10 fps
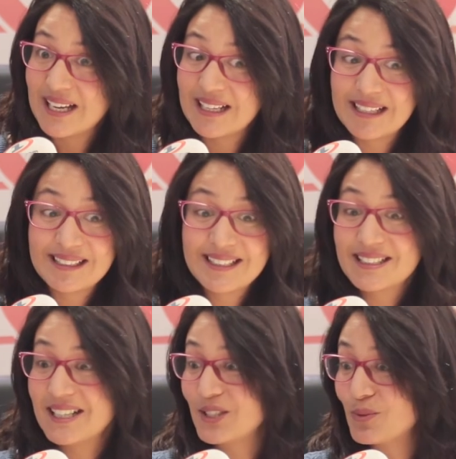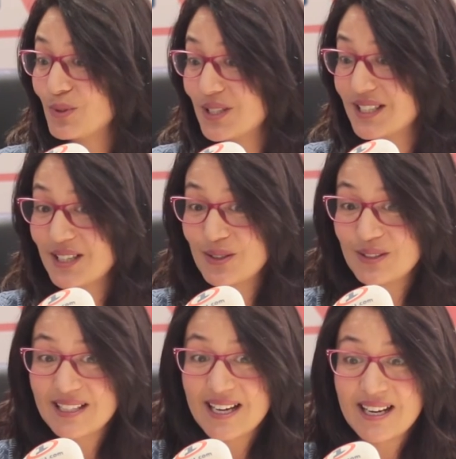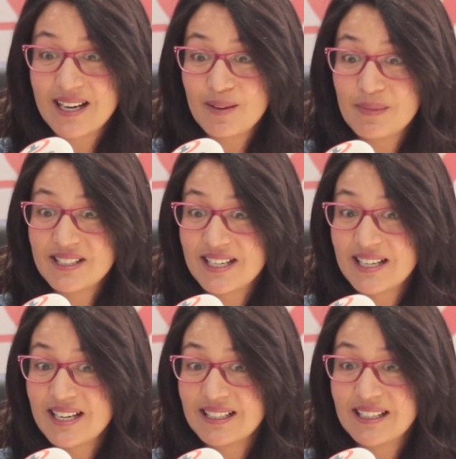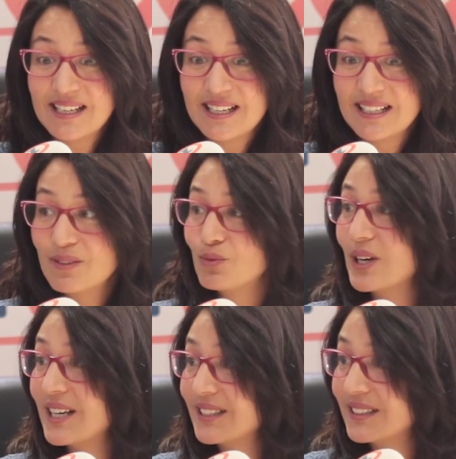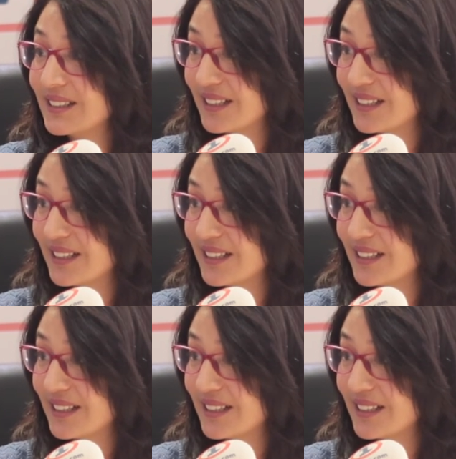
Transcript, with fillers: أه، أه، الناس اللي عندهم كوليسترول طالع مثلا لافوان